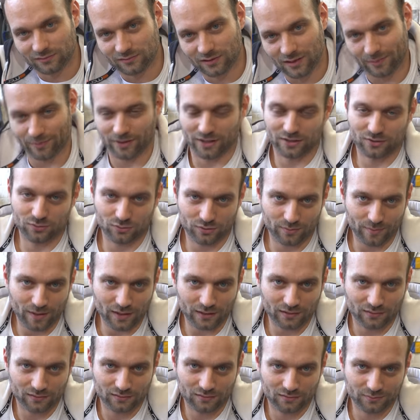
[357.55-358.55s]
Kann man natürlich
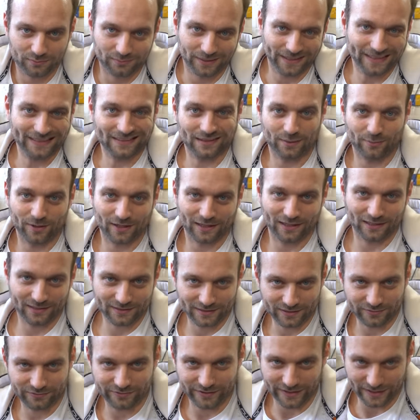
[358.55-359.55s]
machen, bringt aber
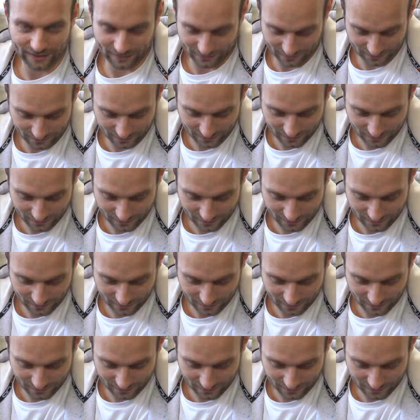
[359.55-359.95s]
relativ wenig.